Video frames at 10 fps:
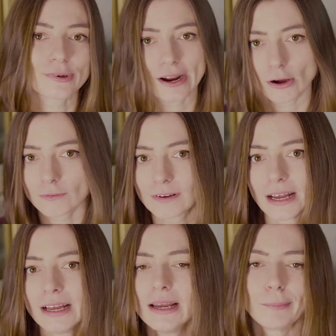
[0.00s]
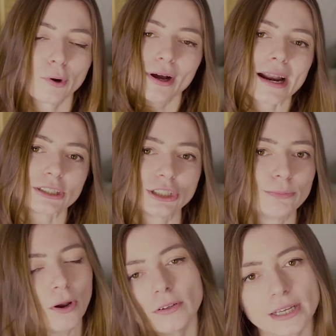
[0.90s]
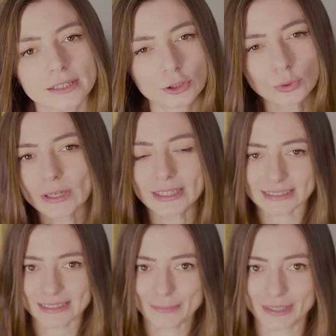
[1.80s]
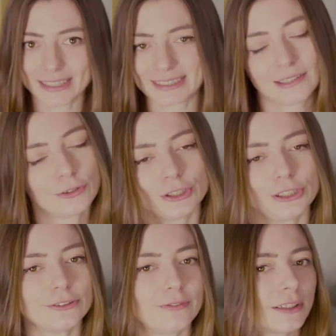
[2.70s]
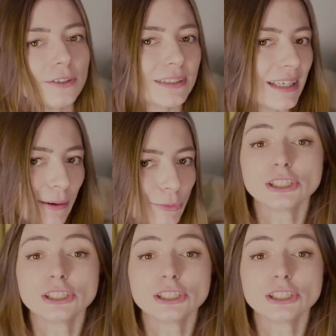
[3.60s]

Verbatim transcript: do Krakowa po garść plotek, które następnie zanosi Twardowskiemu.